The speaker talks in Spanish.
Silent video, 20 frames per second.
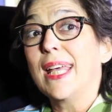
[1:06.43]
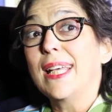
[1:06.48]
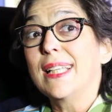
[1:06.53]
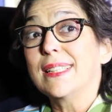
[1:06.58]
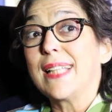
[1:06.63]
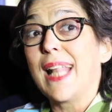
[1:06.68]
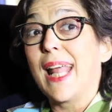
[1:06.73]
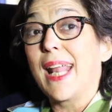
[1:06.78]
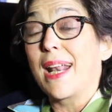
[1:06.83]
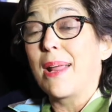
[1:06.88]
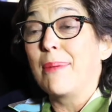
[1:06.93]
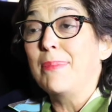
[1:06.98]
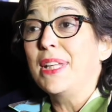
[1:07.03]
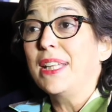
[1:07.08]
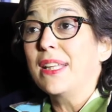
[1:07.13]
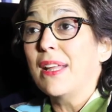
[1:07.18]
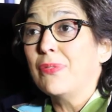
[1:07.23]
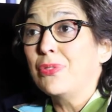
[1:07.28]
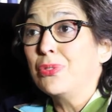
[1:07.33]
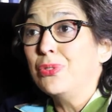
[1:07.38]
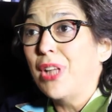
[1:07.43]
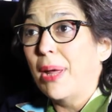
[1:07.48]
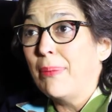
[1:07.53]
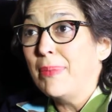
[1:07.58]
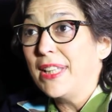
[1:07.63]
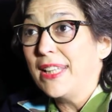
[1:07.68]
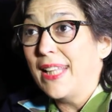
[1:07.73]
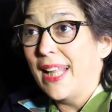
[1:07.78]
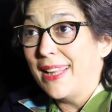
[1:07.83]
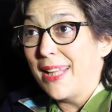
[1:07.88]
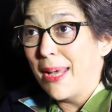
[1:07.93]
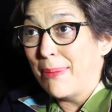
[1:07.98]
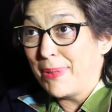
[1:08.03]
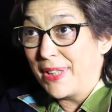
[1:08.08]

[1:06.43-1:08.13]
es la herramienta fundamental de